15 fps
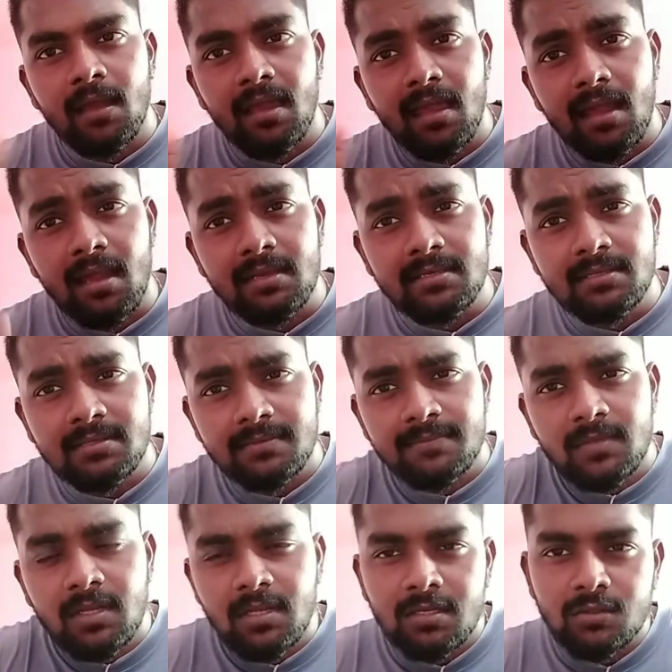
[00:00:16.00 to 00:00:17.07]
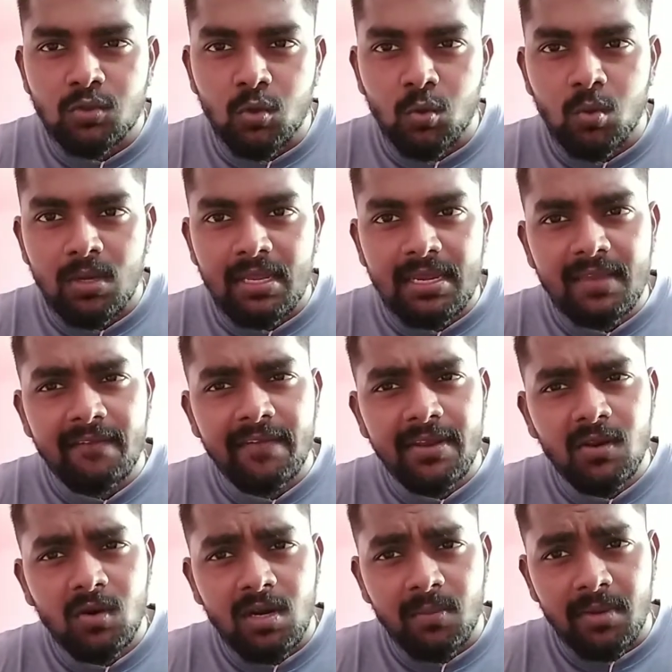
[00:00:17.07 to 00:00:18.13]
ஹே காய்ஸ் ஸோ இன்றைக்கி
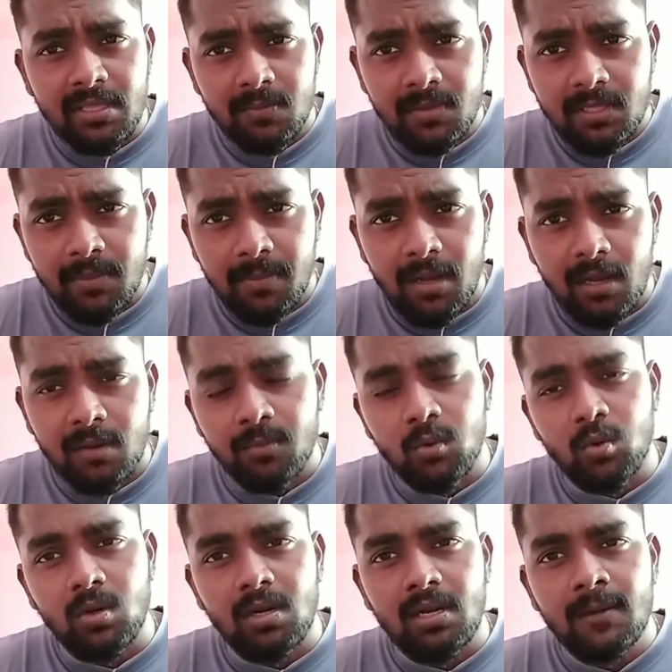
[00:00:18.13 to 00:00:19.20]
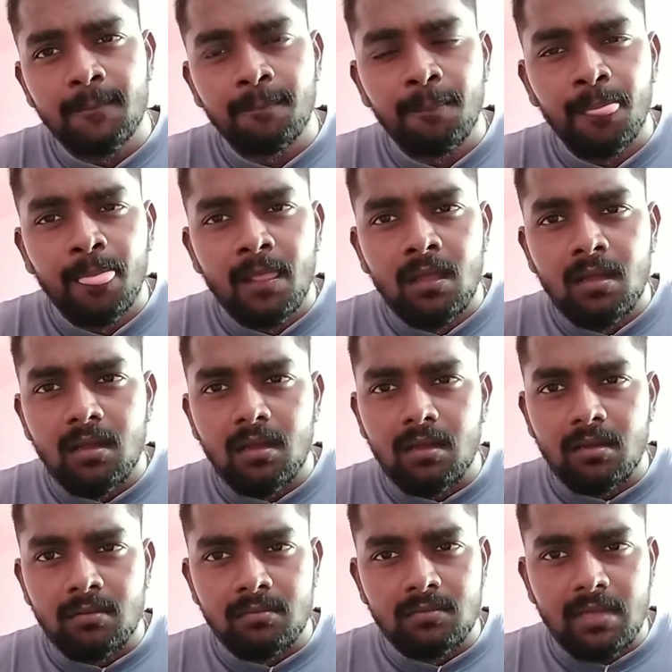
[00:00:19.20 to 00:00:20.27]
வீடியோவில் நம்ம எதை பற்றி பார்க்க போகிறோம்னா
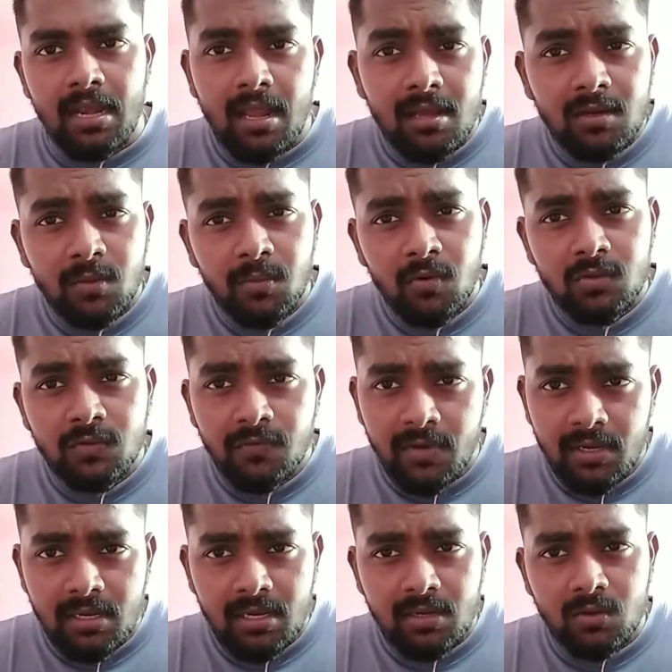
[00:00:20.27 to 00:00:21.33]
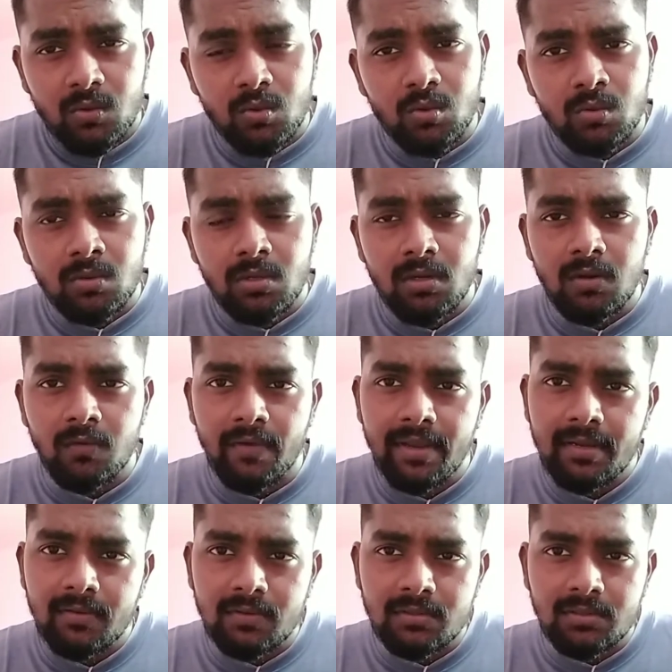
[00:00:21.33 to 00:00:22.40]
எல்லாருக்குமே வந்து ஃபிட்டாக இருக்கணும்
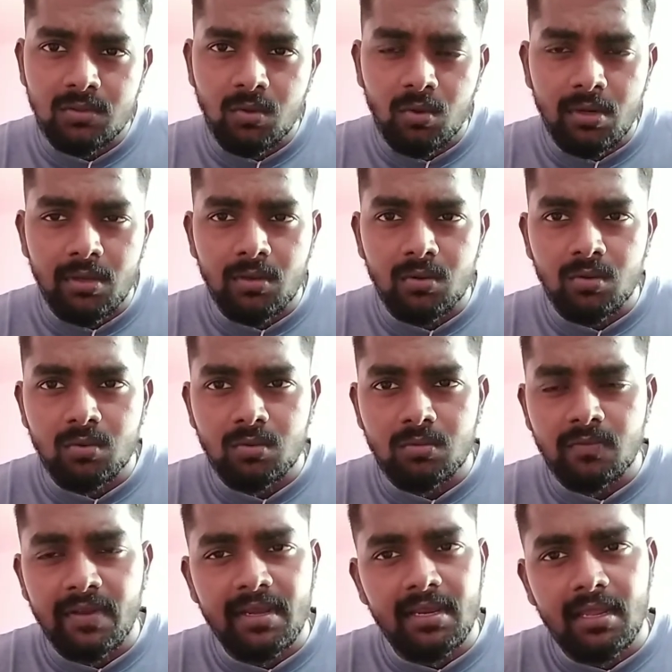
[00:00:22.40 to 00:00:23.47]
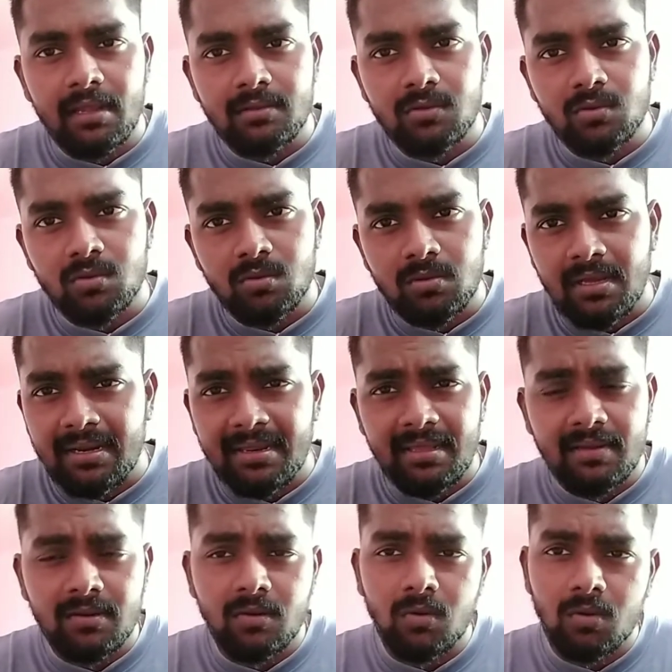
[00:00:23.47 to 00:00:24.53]
வெயிட் வந்து குறைக்கணும் வெயிட் ஏற்றணும்
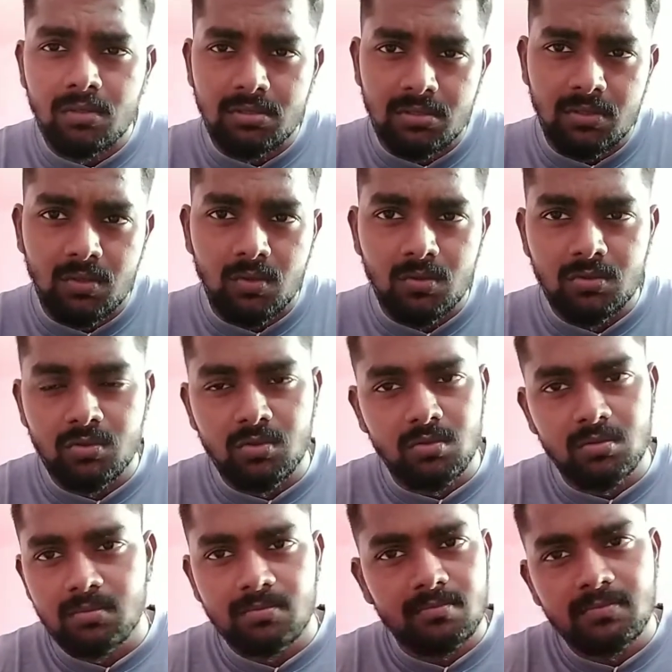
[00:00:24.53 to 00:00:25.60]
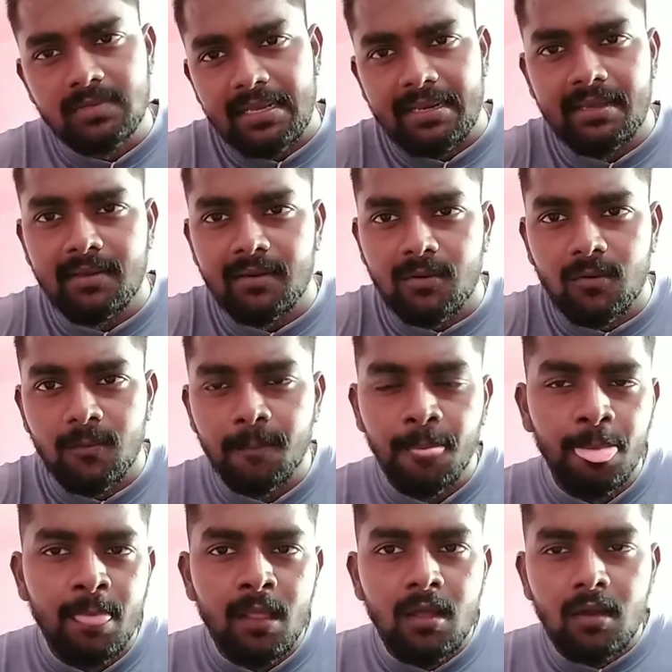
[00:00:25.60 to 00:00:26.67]
நிறைய கோல்ஸ் இருக்கும் ஸோ நிறைய இருக்கும்
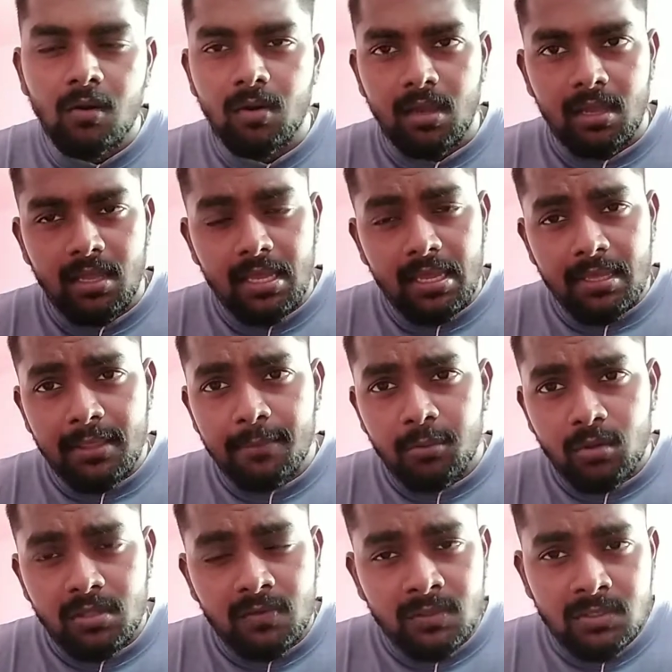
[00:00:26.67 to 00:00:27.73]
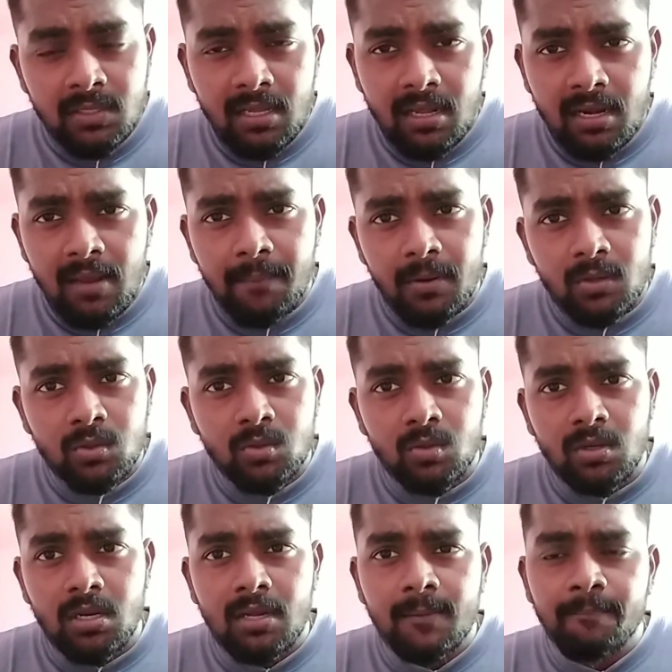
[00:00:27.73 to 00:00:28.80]
ஓகே இப்போ இந்த விஷயங்கள்லாம்
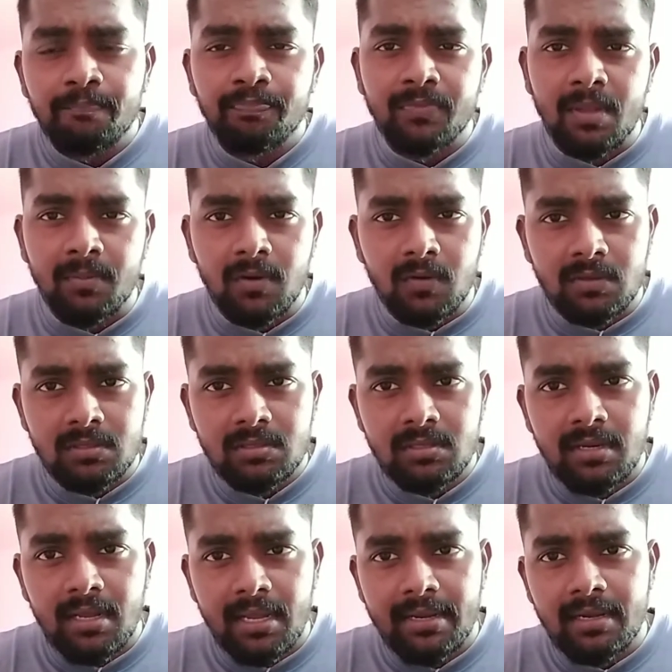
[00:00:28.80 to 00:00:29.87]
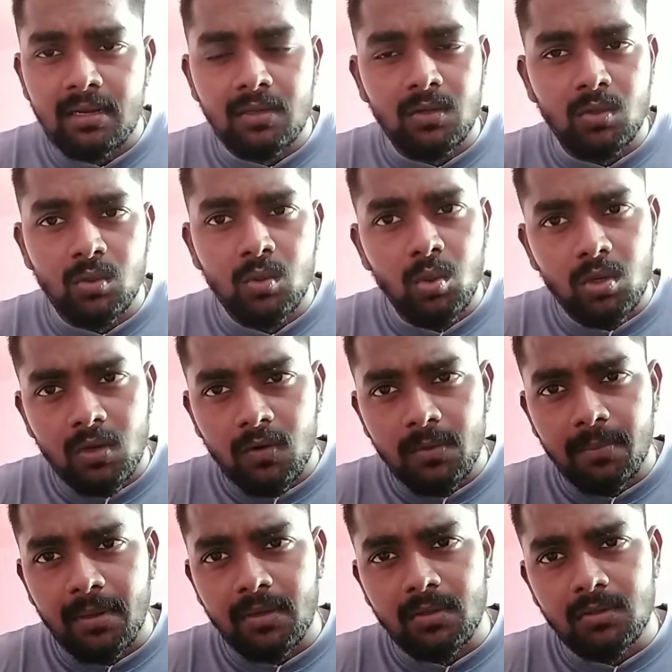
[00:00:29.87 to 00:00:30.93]
பண்ணணுன்னா நம்மளுக்கு வந்து டயட்டில் இருக்கணும் ஒர்க் அவுட்
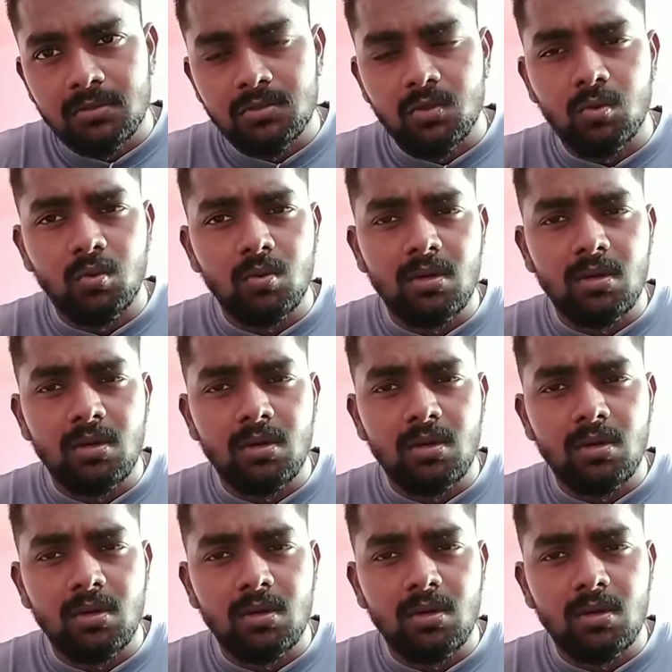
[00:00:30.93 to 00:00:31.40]
பண்ணணும் ஸோ